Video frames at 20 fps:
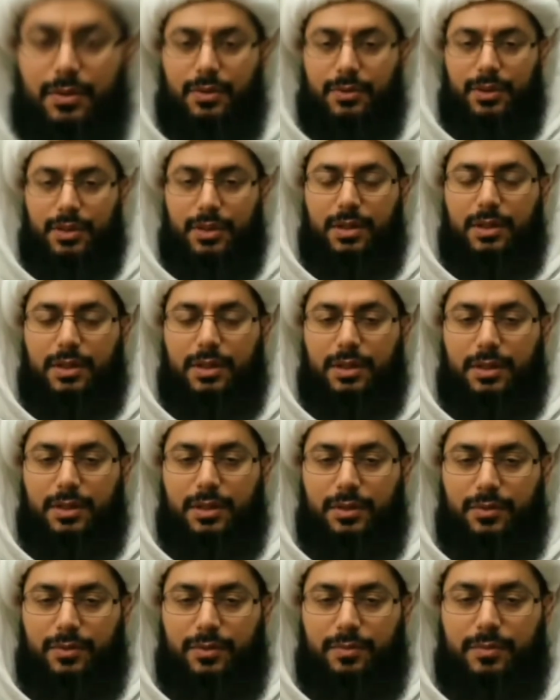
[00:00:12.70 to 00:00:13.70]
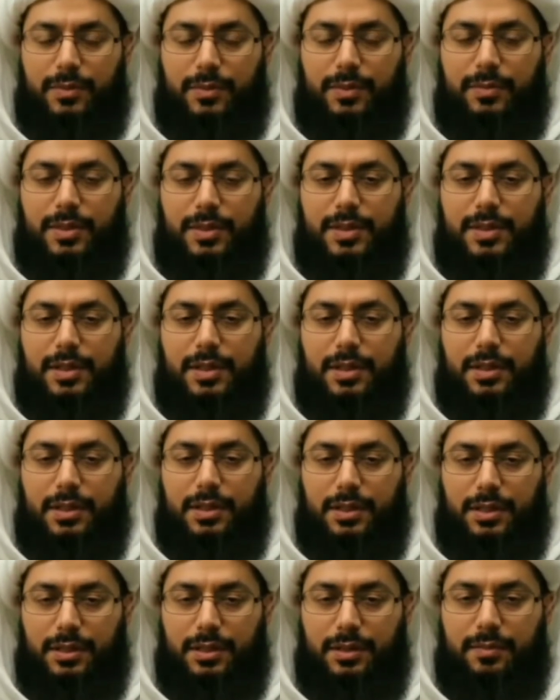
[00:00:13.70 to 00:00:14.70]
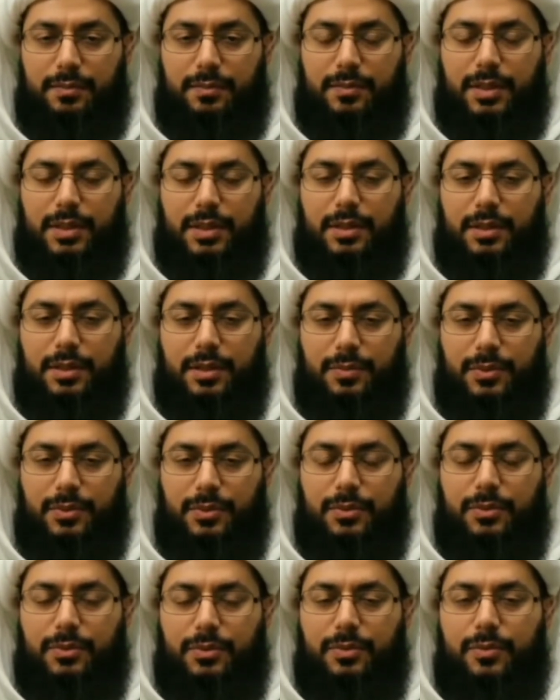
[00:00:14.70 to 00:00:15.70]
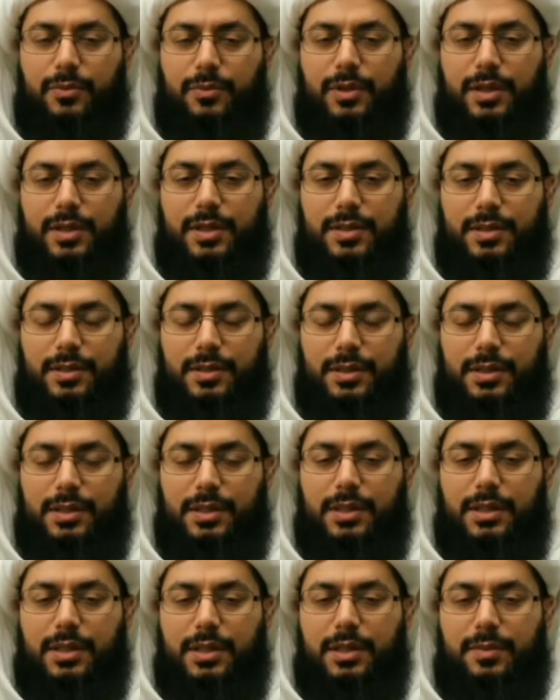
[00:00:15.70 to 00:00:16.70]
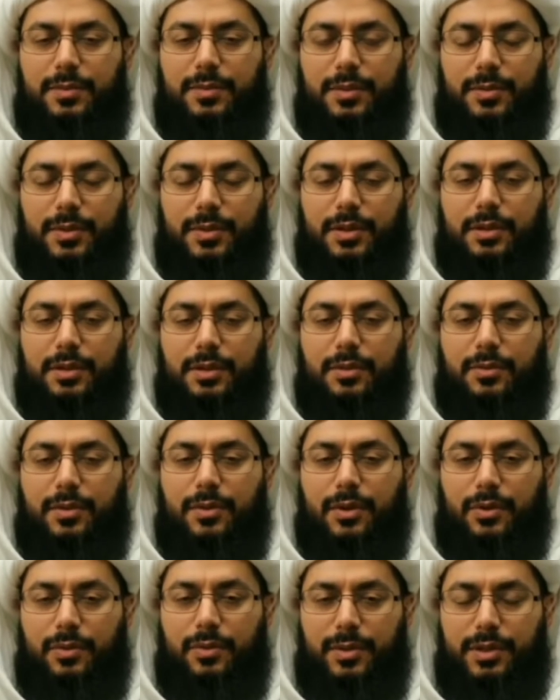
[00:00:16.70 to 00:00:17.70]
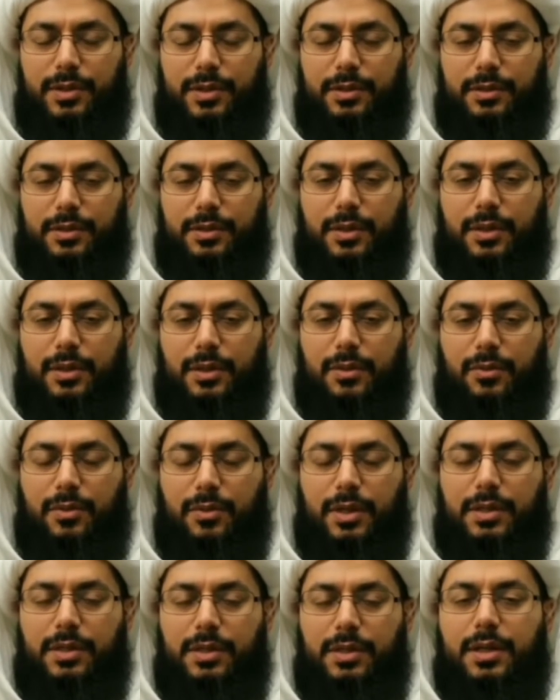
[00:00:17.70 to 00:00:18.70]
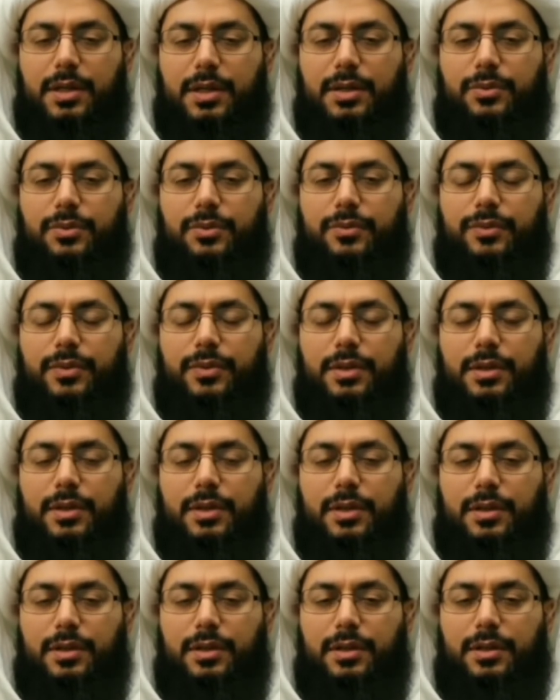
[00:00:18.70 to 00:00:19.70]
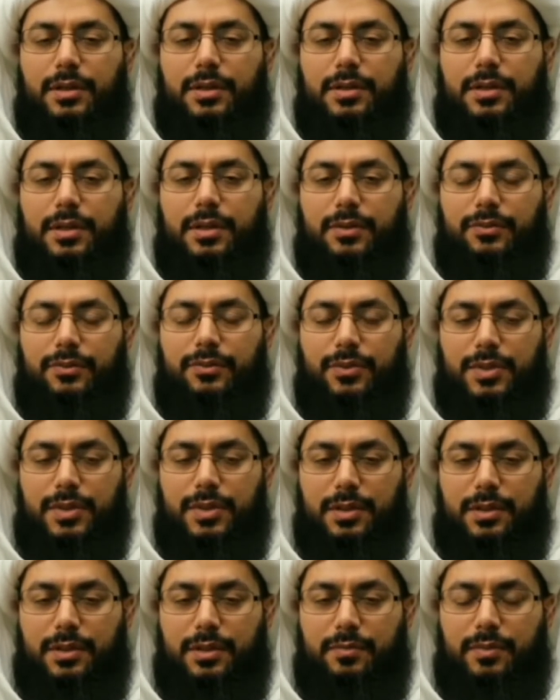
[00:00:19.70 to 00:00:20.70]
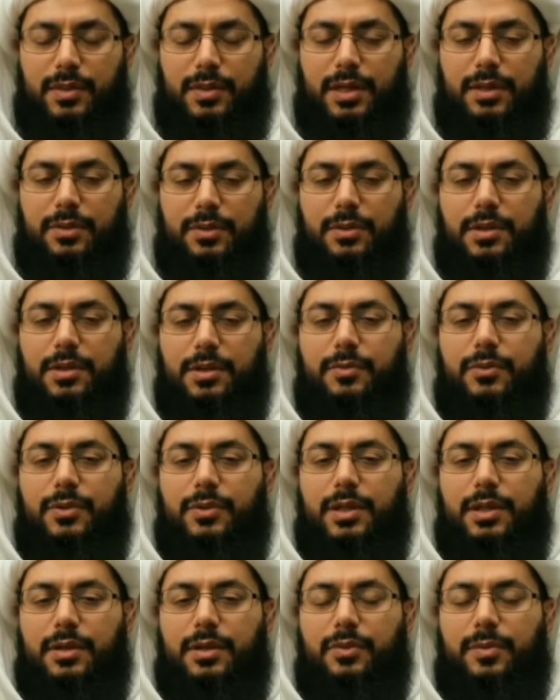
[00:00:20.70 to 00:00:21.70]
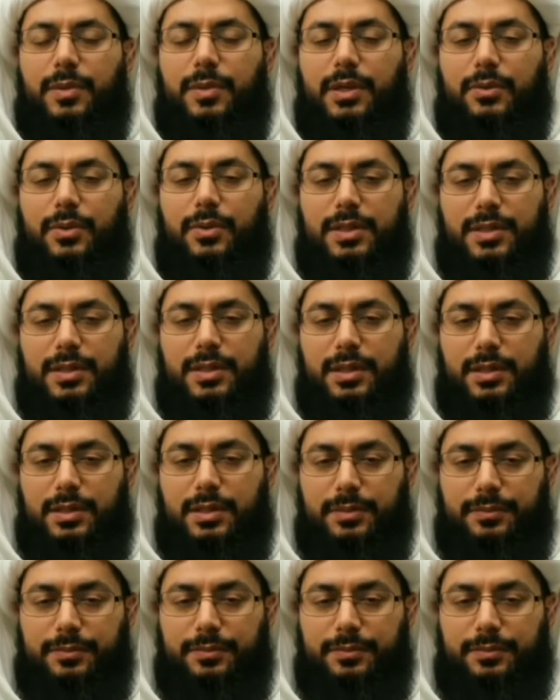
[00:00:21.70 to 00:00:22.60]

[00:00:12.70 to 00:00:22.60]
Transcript: هنالك قوم من مصالحهم أن يبقوا مناصرين لأبي بكر وعمر وإن كانوا في قرارة أنفسهم لا يقيمون لهما وزنا